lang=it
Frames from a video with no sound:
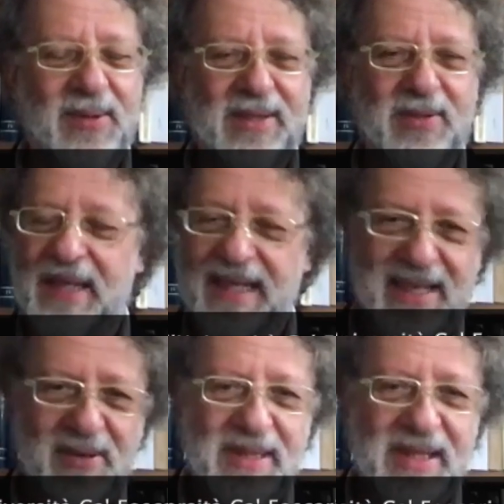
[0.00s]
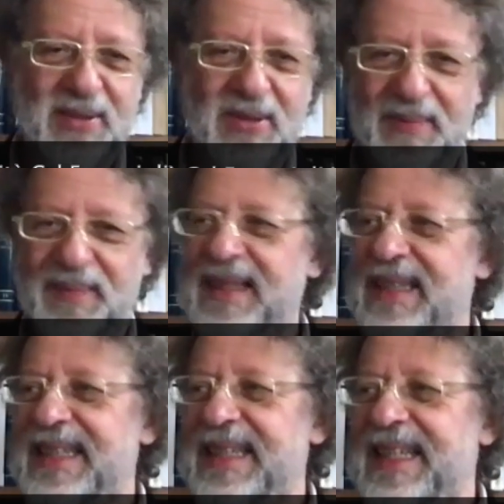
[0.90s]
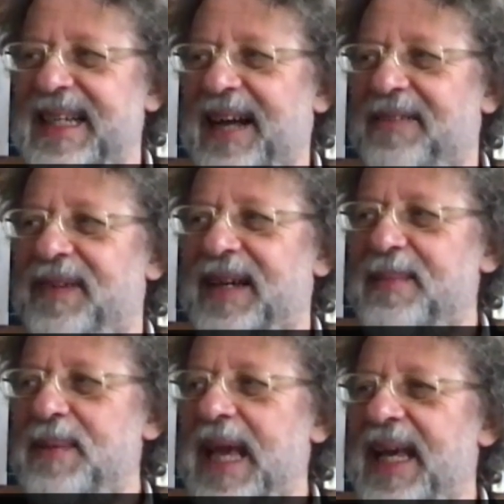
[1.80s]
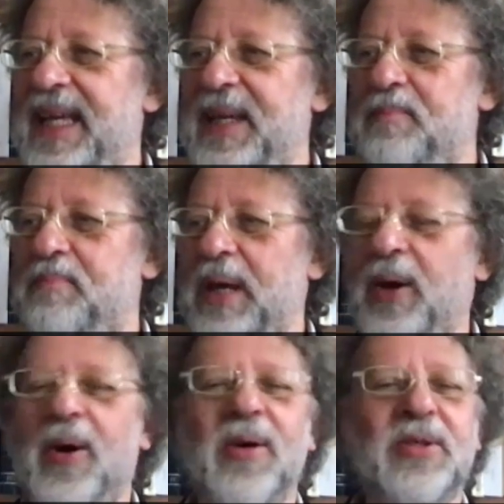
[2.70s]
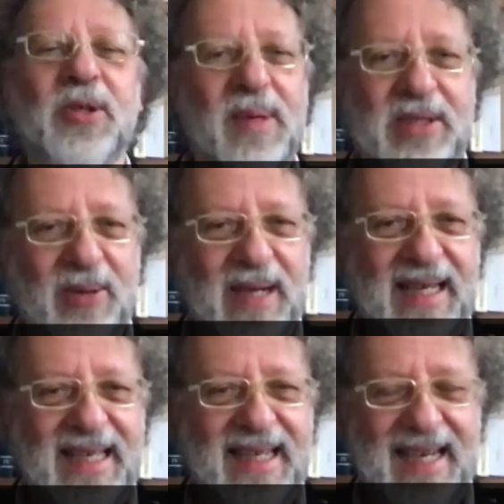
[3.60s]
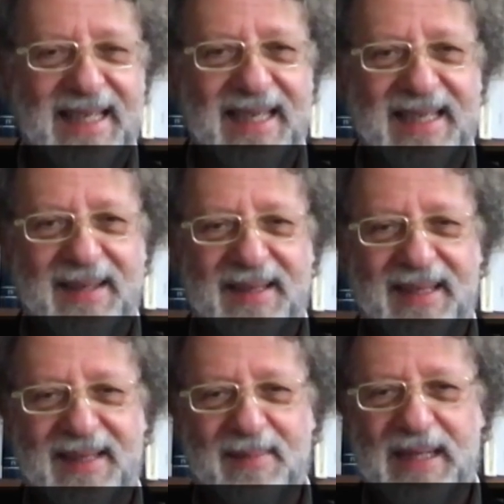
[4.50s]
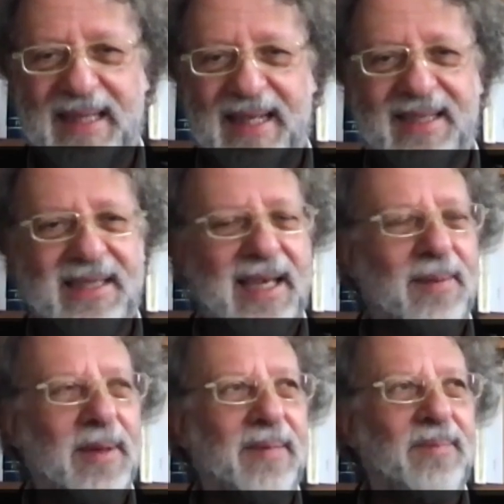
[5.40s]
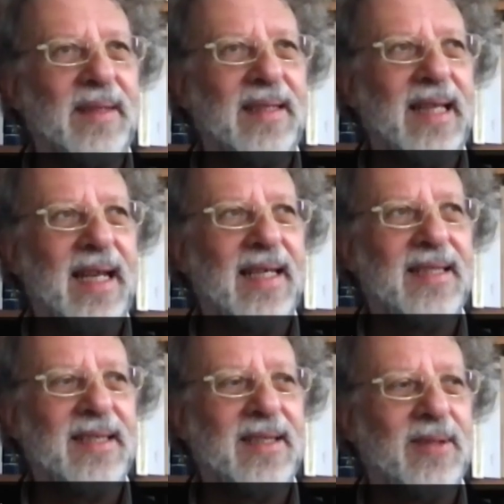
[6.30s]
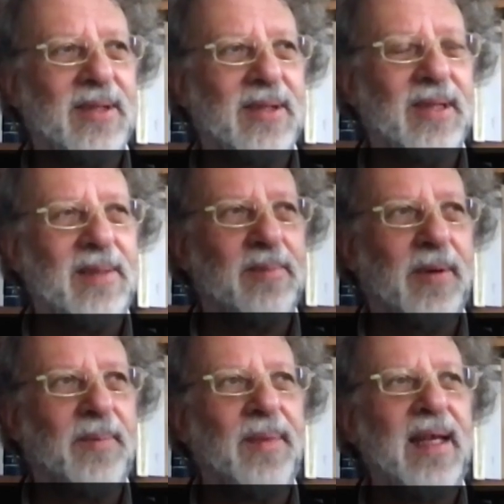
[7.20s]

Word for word: Adesso direte questi sono affari miei, però insomma c'è una linea di, di, di, di mettere insieme interessi di questo tipo.